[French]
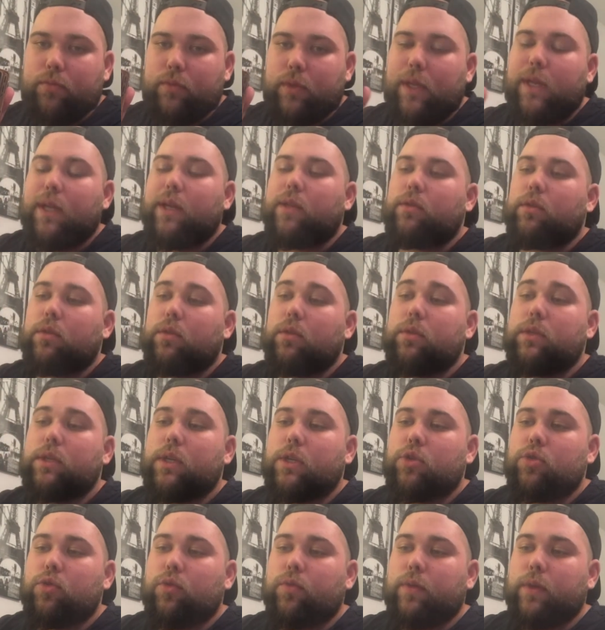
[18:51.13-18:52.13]
Il a tendance
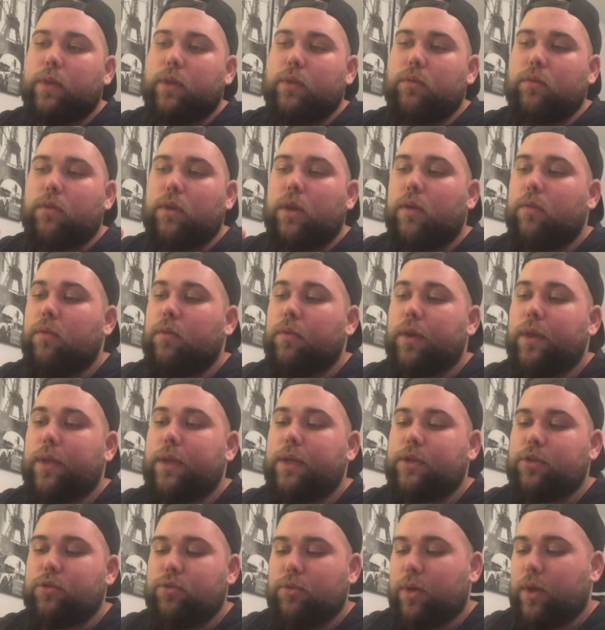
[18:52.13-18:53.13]
à chauffer. Donc là, vous
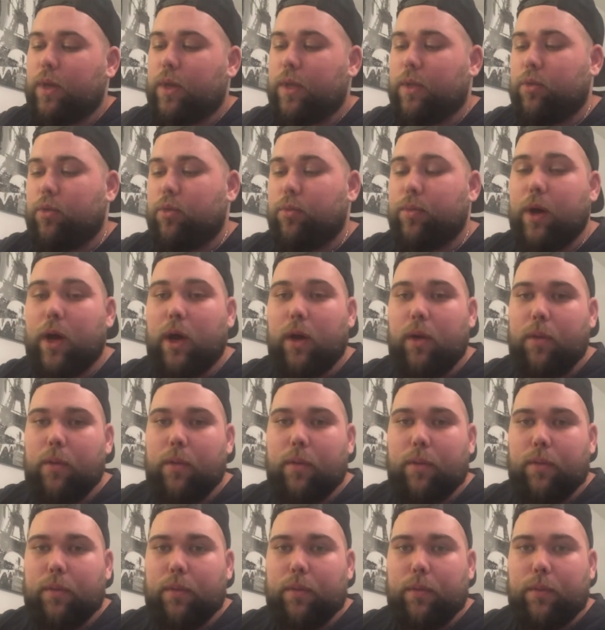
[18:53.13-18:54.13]
voyez, je suis à 2 bars en,
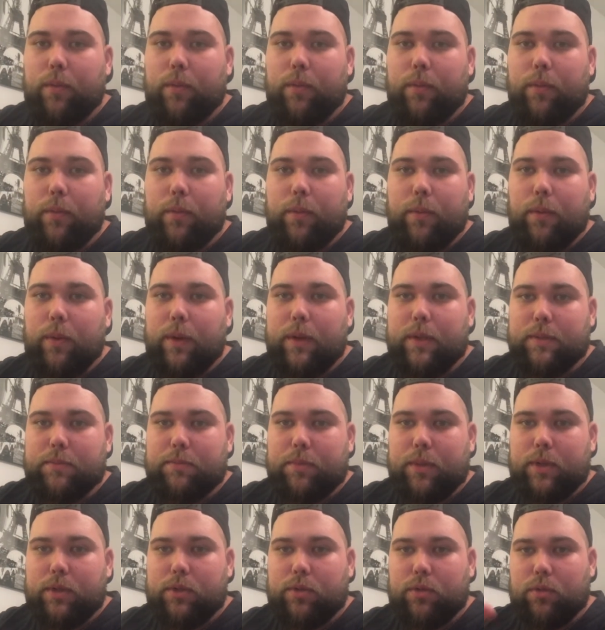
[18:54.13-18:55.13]

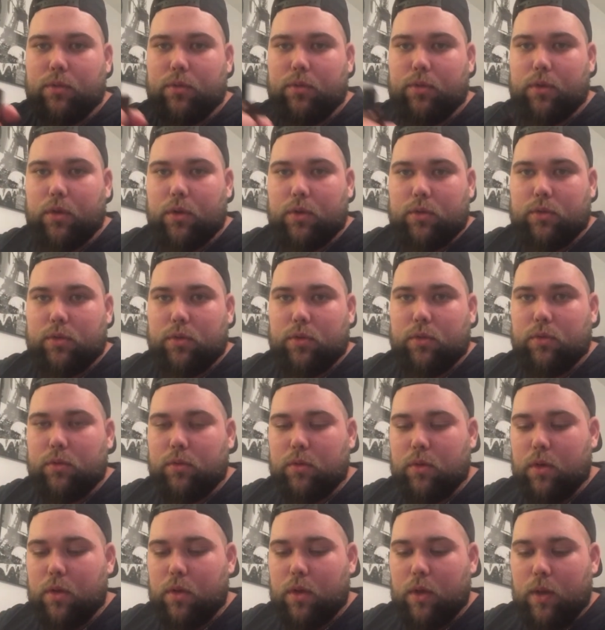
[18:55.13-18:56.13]
l'espace de 30
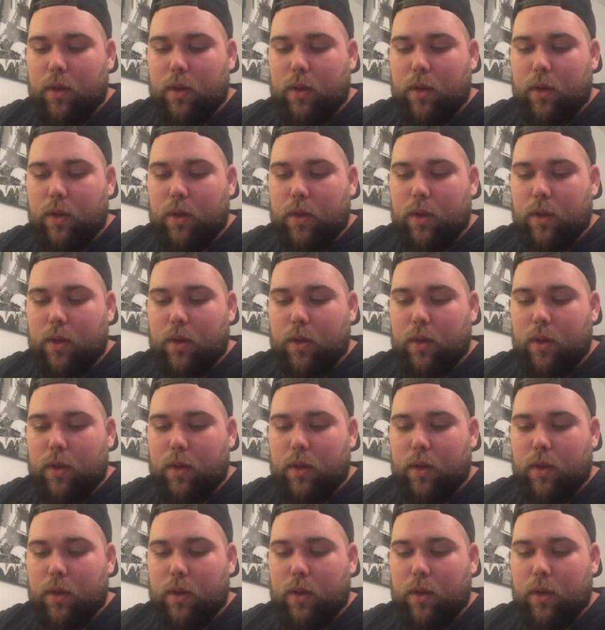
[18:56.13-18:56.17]
secondes.